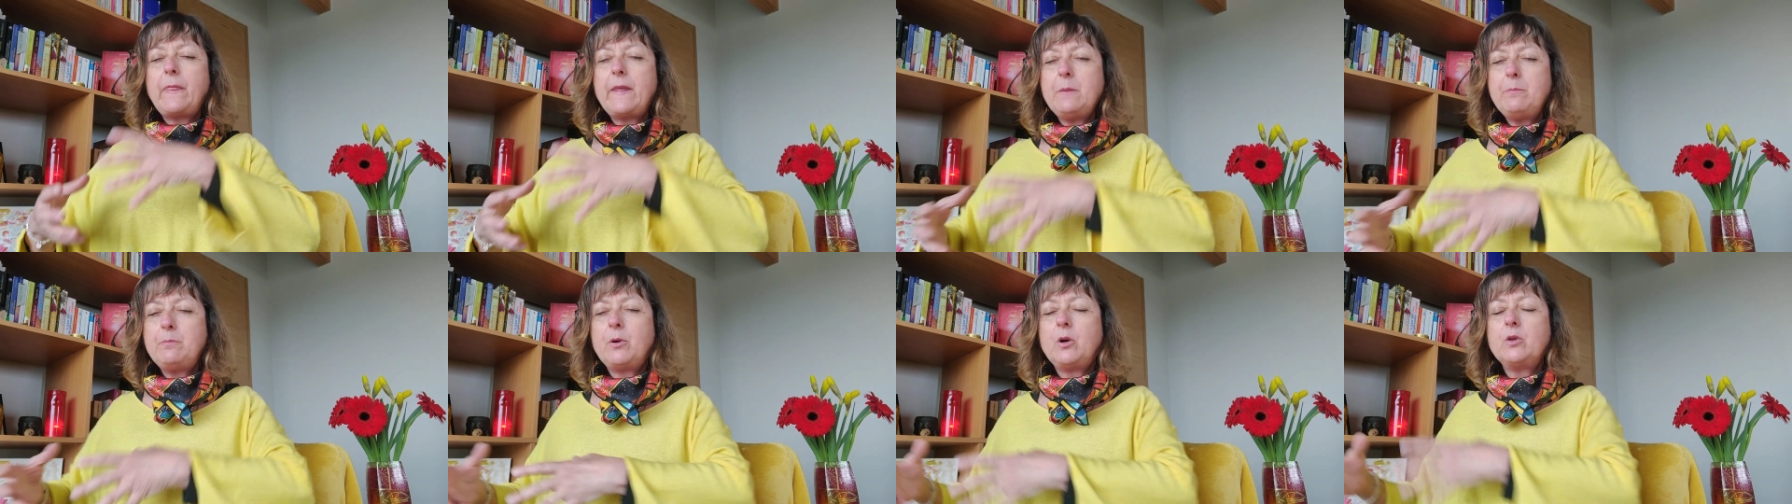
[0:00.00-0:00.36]

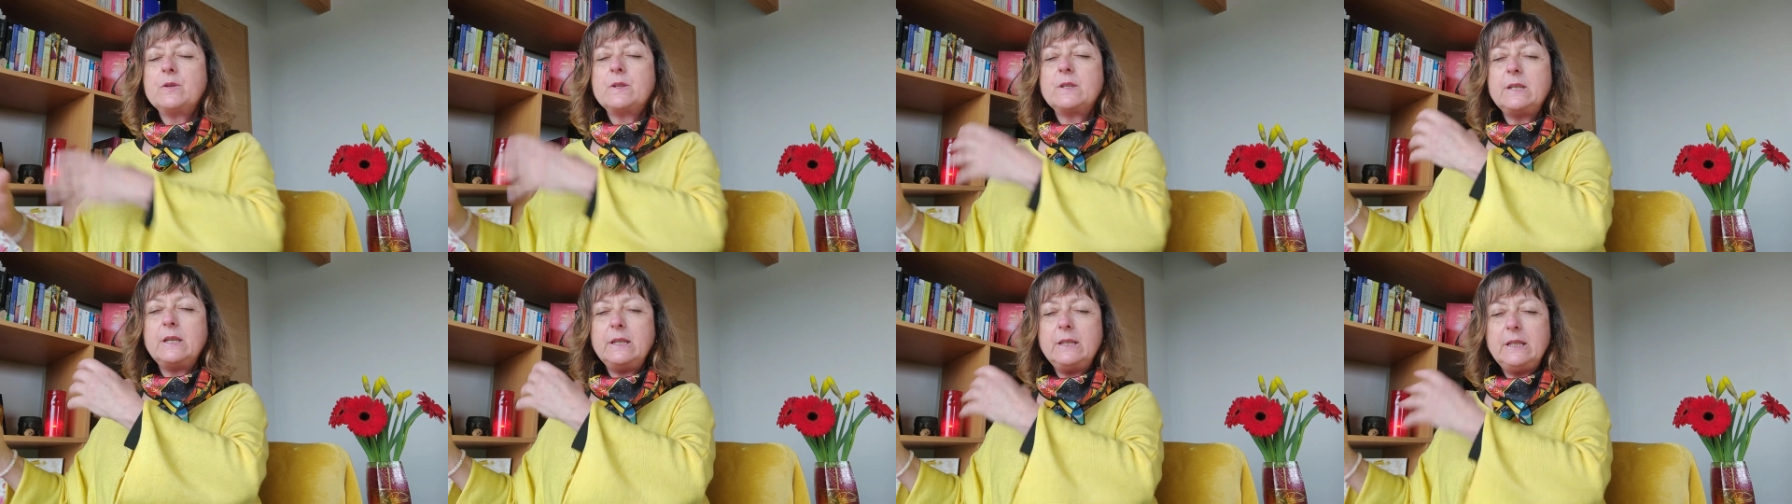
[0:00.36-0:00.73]
des
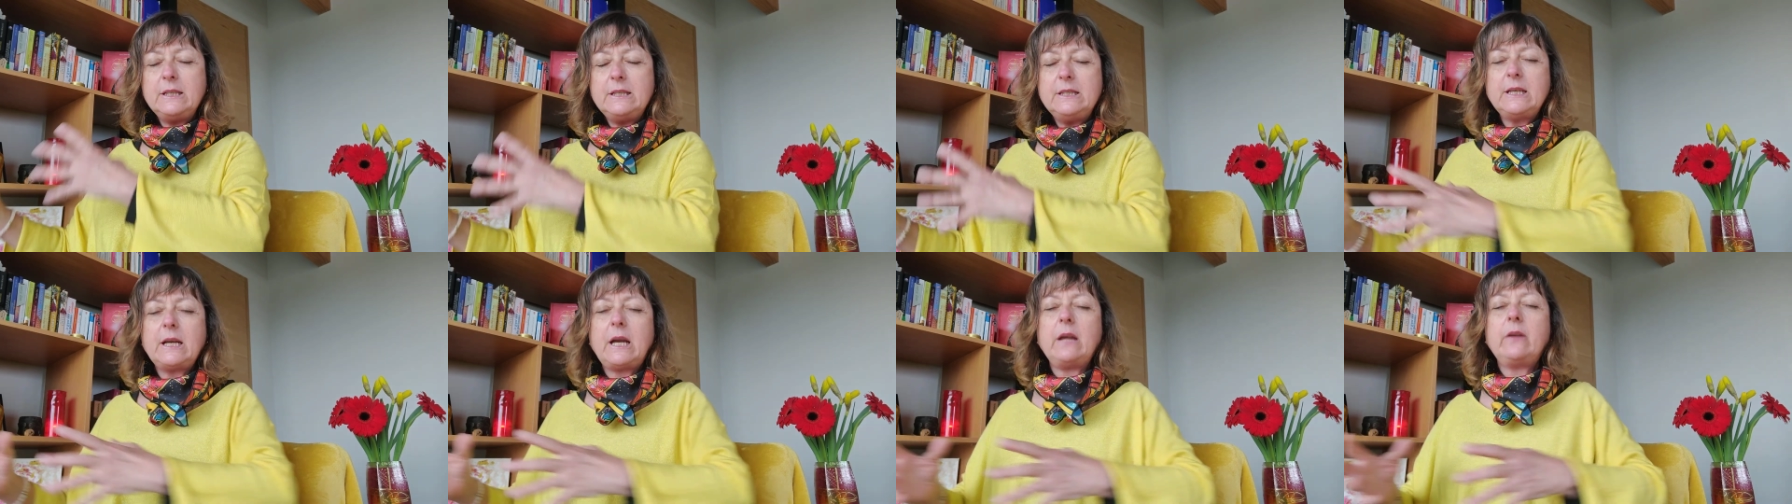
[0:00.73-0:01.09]
pensées,
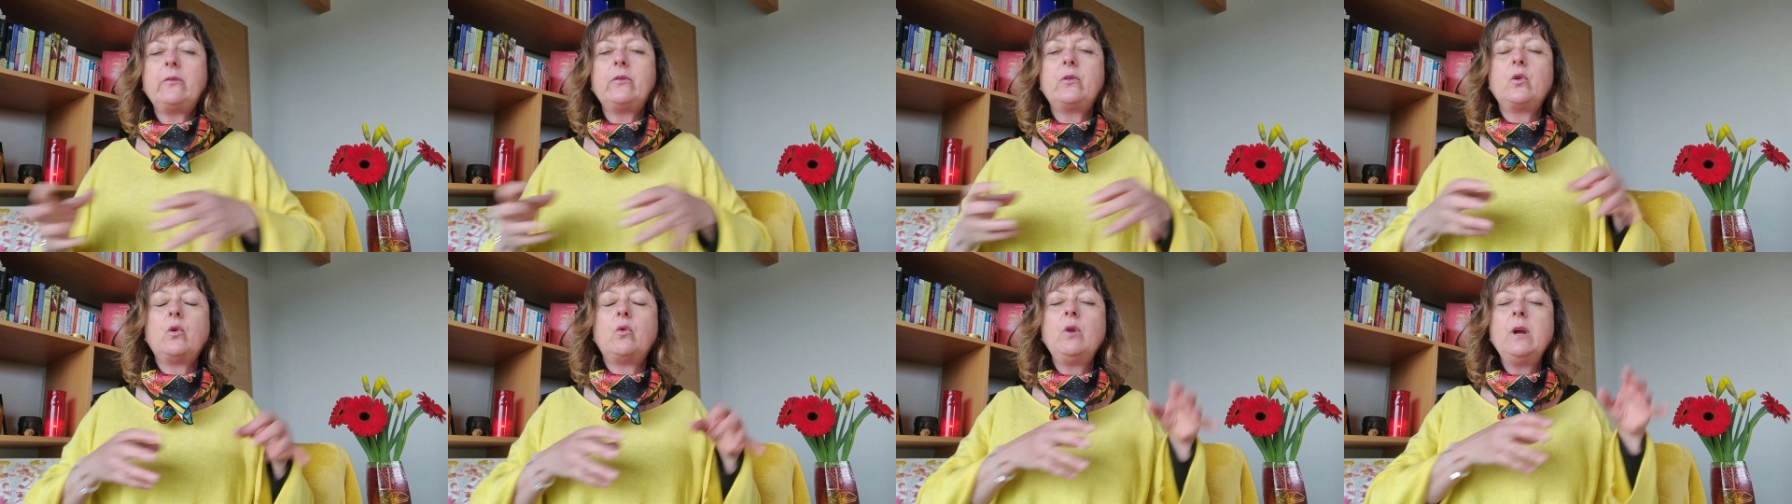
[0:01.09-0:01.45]
des
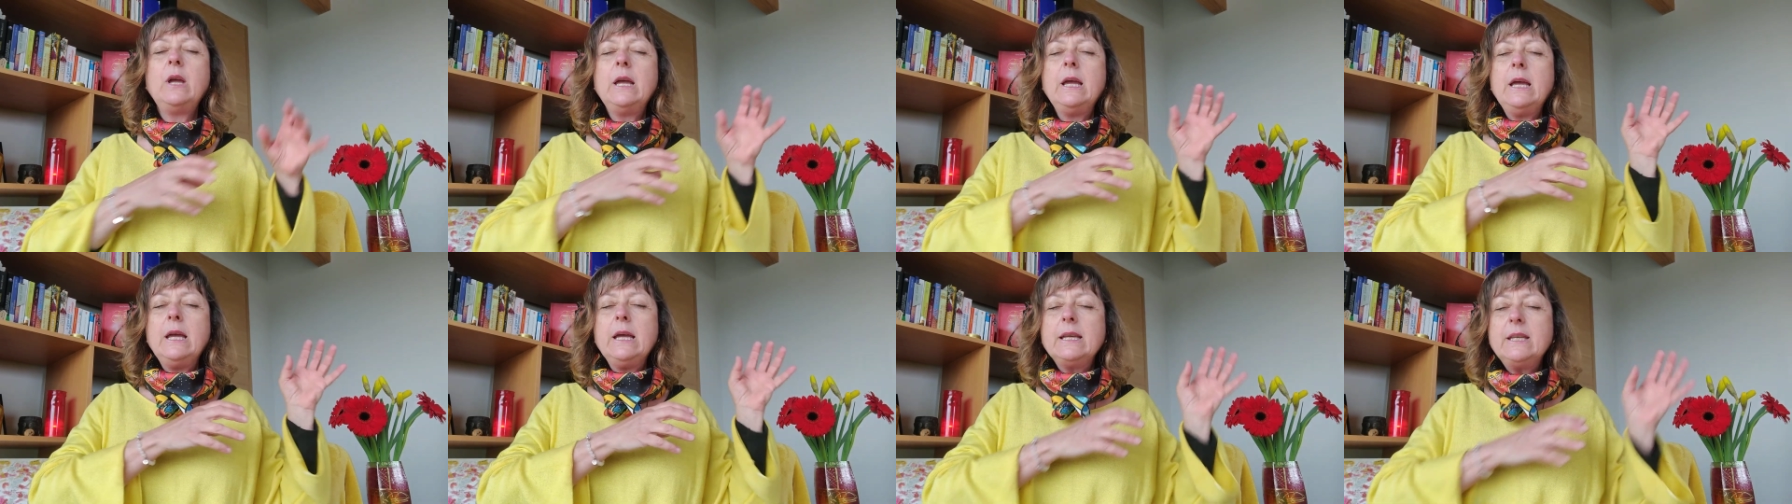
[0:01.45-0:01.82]
directions,
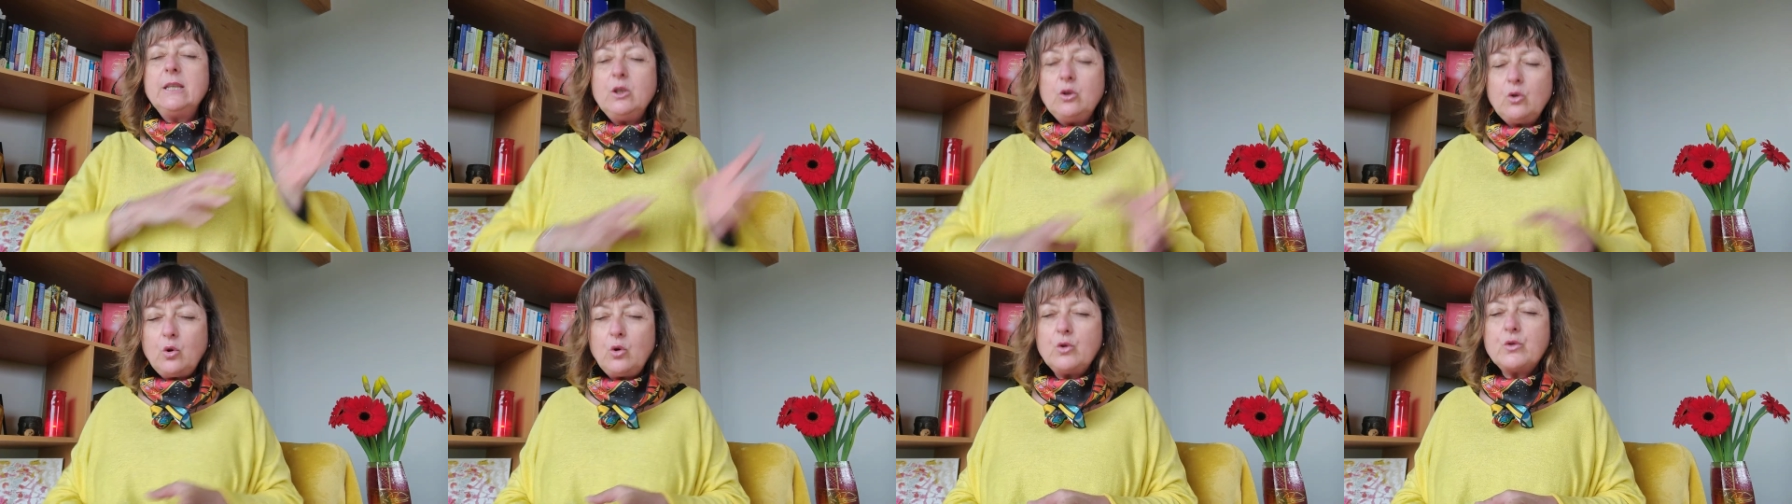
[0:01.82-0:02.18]

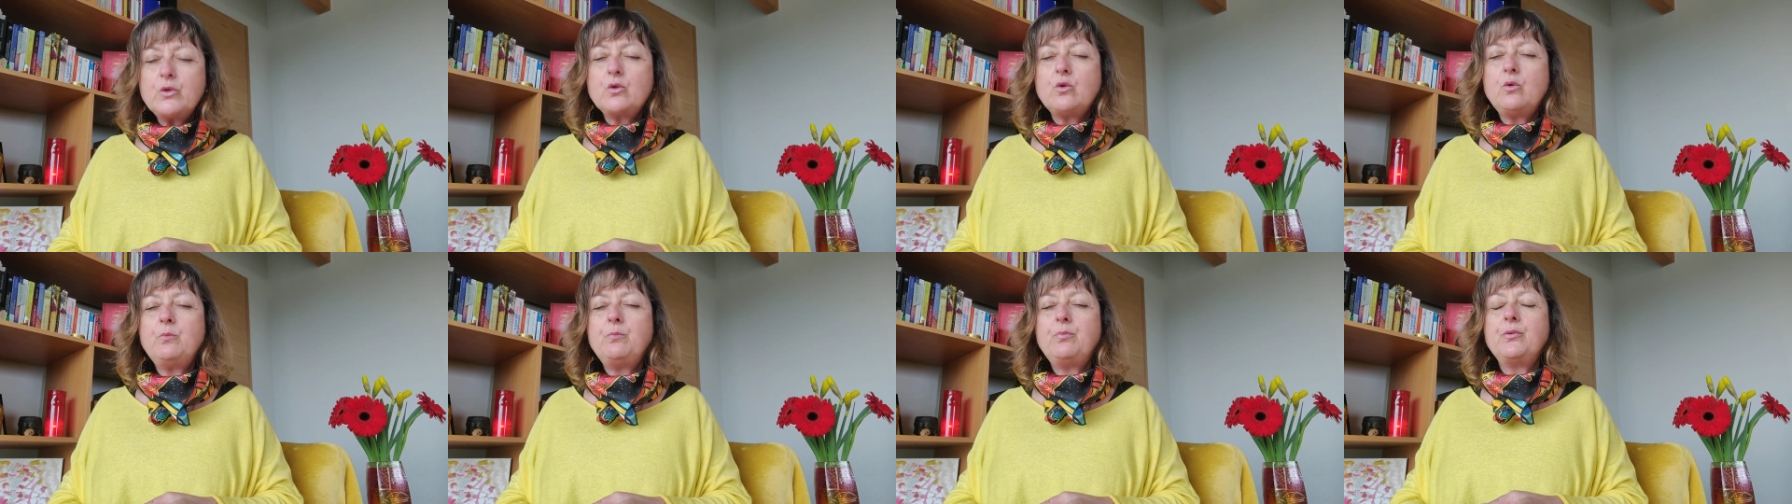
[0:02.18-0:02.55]
qui ne le
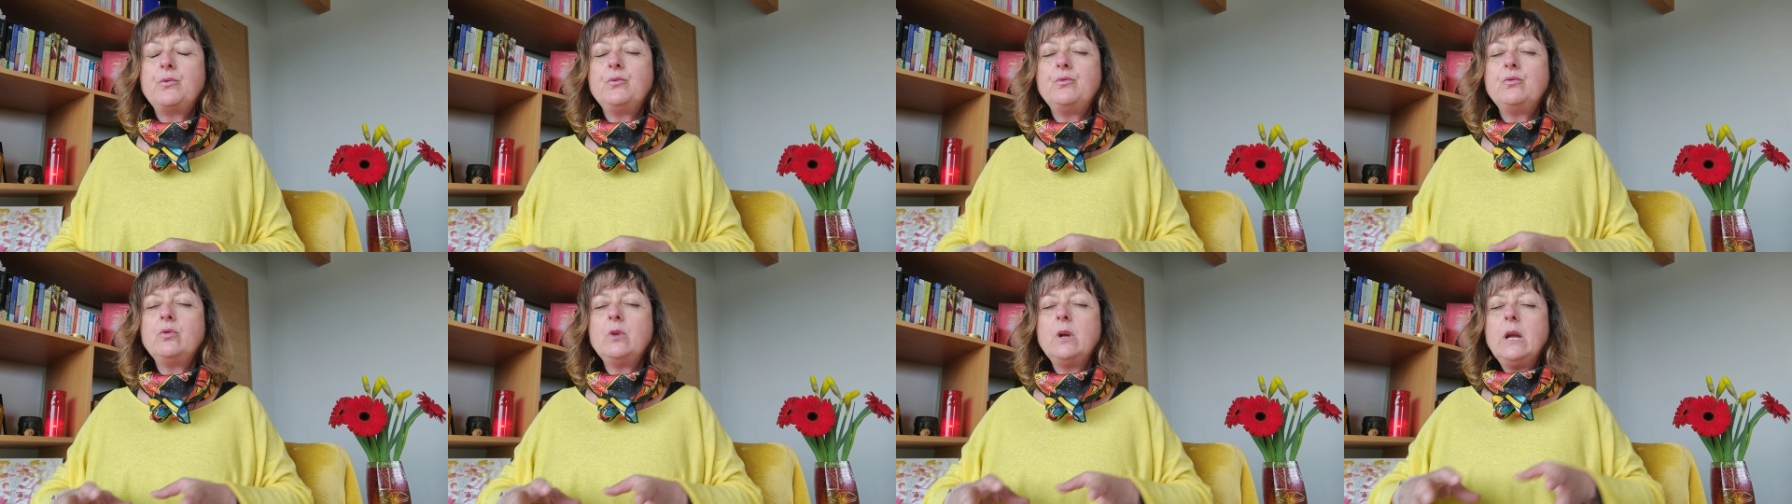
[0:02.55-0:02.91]
sont
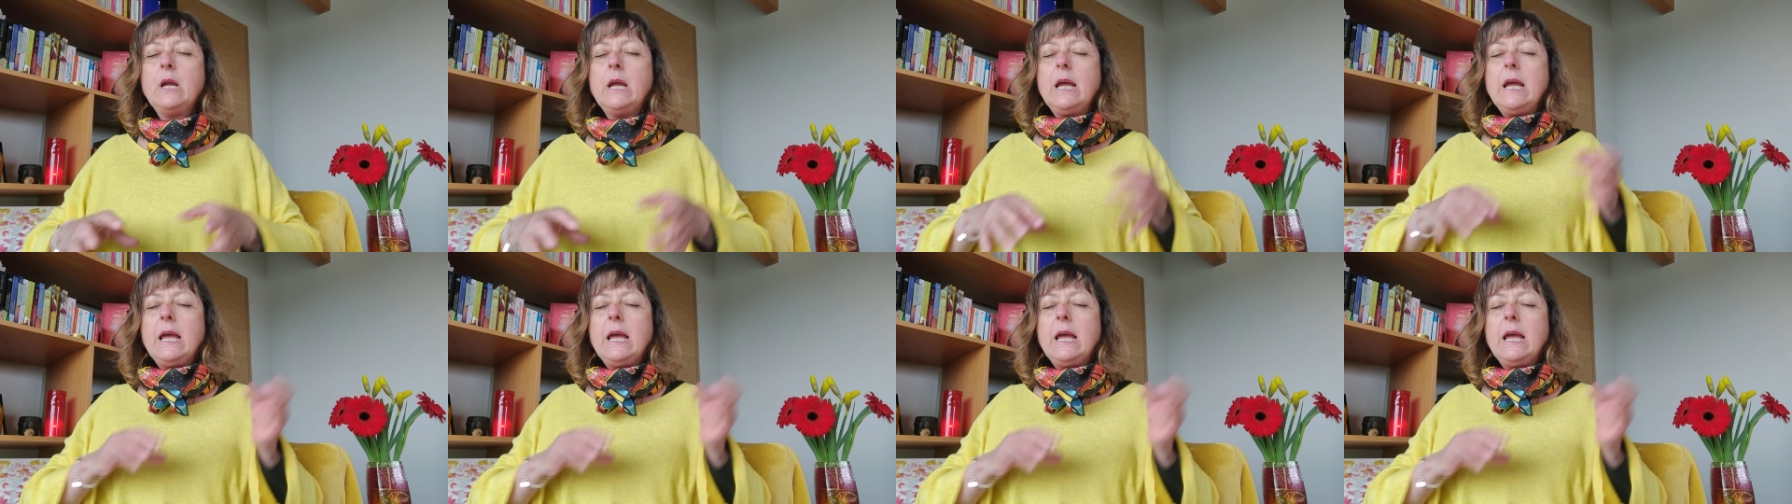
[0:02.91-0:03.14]
plus.